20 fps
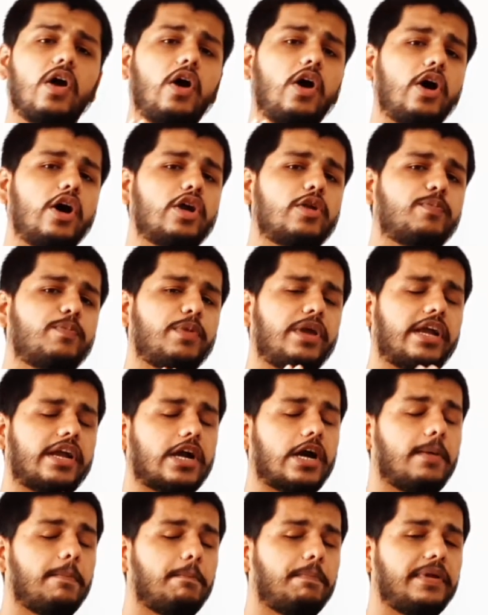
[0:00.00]
और एक
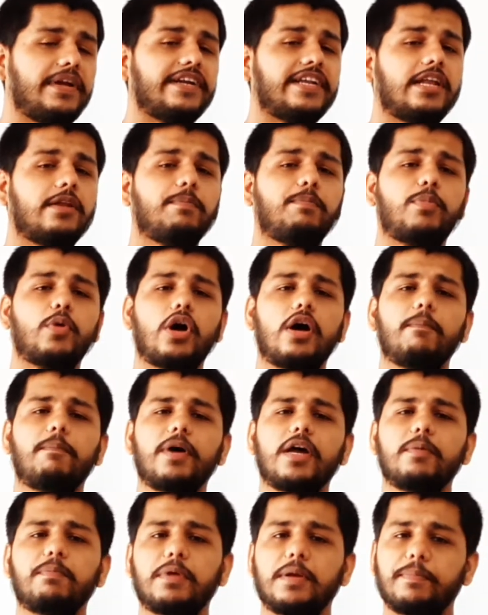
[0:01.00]
कंप्लीट एंड
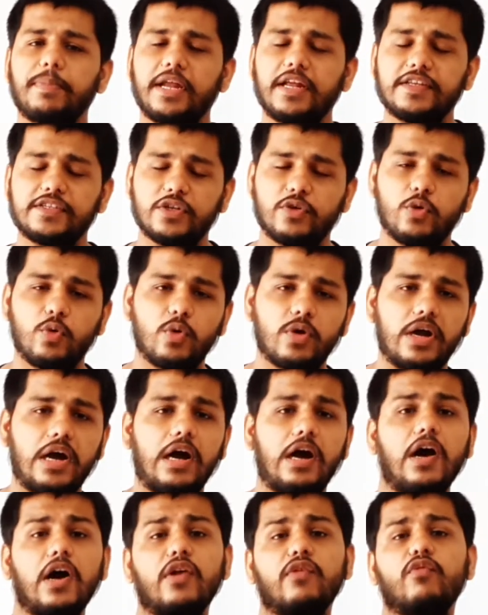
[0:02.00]
प्रॉपर प्रिपरेशन होगा
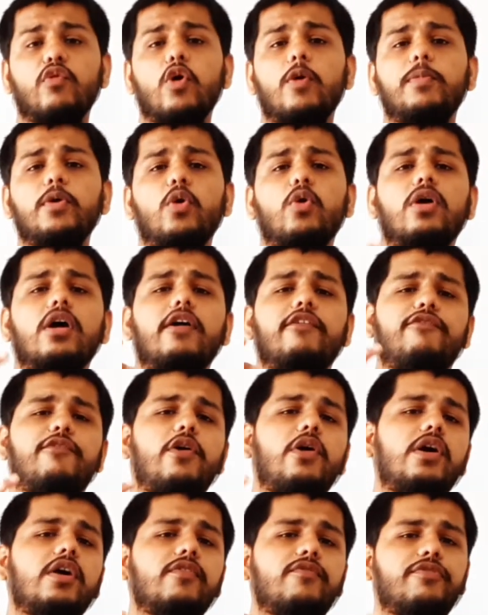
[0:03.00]
और वो भी होगा
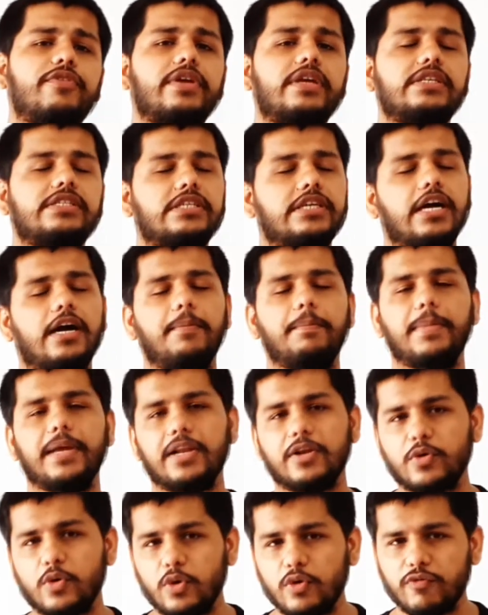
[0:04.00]
फॉर फ्री जी हाँ
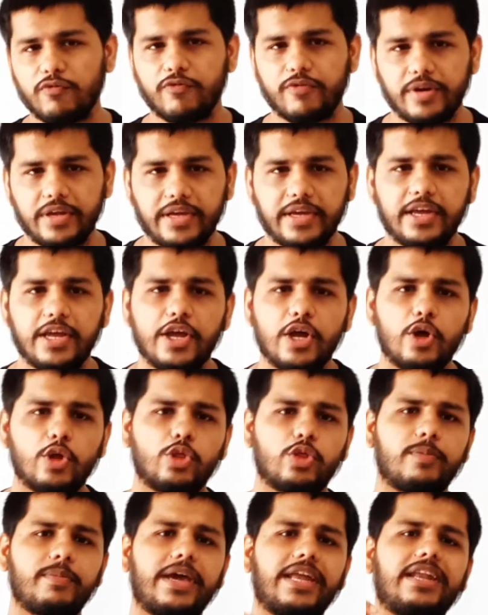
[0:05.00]
बिल्कुल फ्री
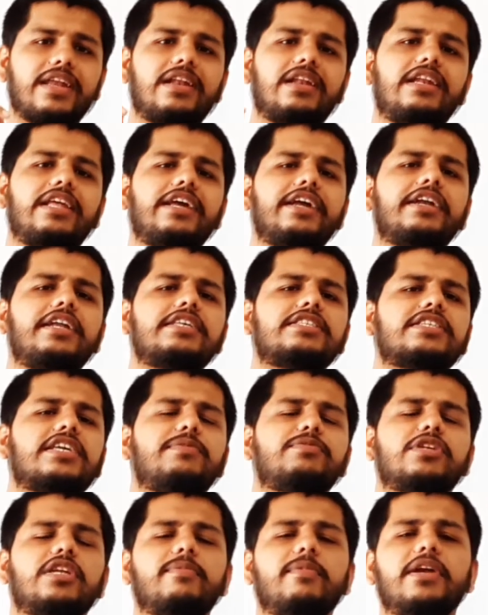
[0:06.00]
तो मैंने लिंक
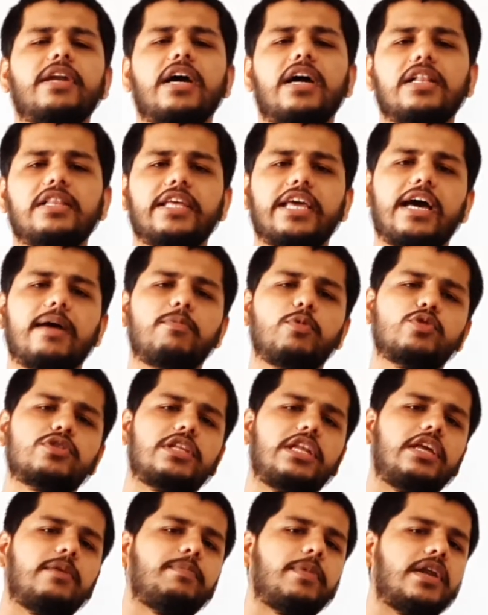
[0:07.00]
डिस्क्रिप्शन में डाल दिया आप उस
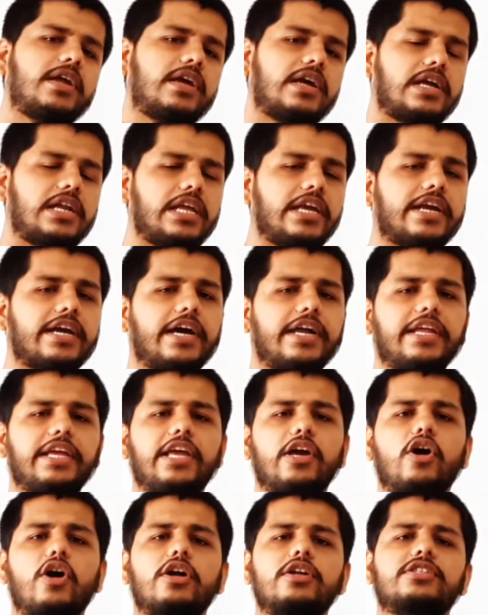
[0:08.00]
लिंक पर क्लिक
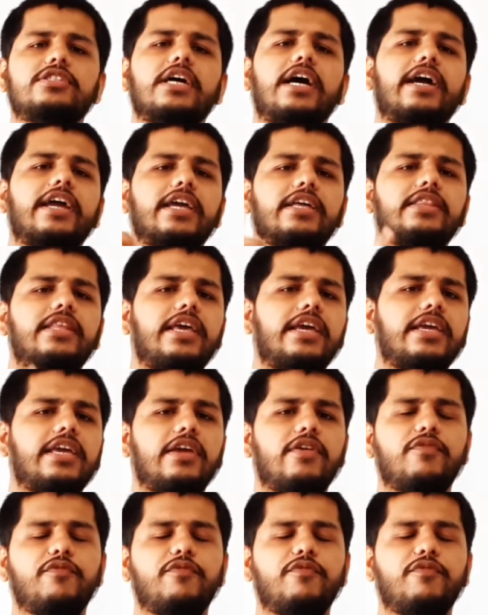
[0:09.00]
करिए और जाके देखिए